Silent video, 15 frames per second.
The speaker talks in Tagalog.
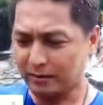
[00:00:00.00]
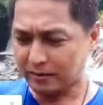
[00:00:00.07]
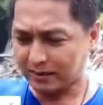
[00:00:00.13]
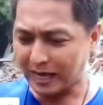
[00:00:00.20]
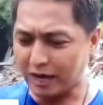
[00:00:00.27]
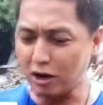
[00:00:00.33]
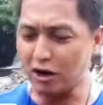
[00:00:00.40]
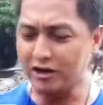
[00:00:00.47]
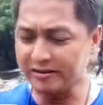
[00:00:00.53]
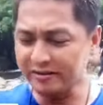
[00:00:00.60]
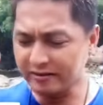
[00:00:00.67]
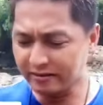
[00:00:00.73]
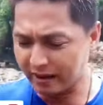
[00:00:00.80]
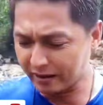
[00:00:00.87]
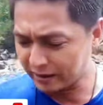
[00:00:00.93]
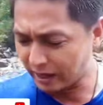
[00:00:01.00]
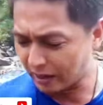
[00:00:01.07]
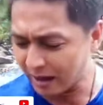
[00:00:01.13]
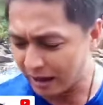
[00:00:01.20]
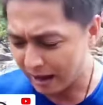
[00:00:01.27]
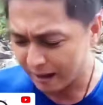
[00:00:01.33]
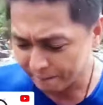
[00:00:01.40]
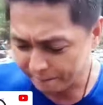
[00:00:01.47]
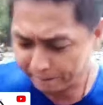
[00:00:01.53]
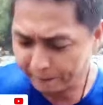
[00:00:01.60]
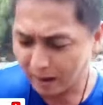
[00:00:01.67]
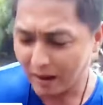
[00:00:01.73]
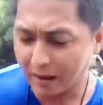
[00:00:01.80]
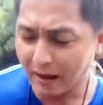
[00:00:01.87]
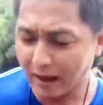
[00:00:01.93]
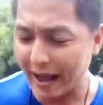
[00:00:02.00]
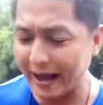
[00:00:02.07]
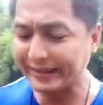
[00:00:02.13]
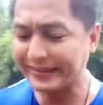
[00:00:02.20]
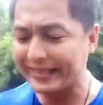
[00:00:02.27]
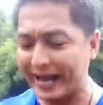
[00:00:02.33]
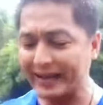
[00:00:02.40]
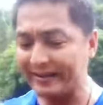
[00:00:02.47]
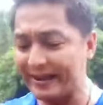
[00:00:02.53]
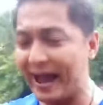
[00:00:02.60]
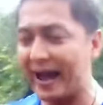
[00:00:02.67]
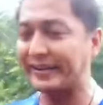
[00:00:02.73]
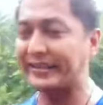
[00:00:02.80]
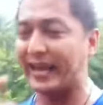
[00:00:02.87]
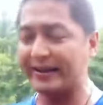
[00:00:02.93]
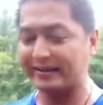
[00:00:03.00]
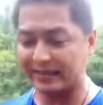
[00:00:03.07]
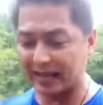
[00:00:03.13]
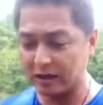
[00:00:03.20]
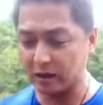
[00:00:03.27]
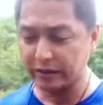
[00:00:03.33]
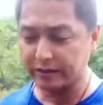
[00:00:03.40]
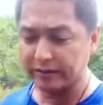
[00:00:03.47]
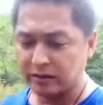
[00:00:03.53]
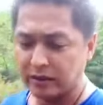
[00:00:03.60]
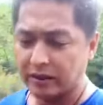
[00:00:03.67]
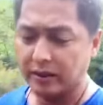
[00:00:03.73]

talon, ganda, hagdan, hagdang talon.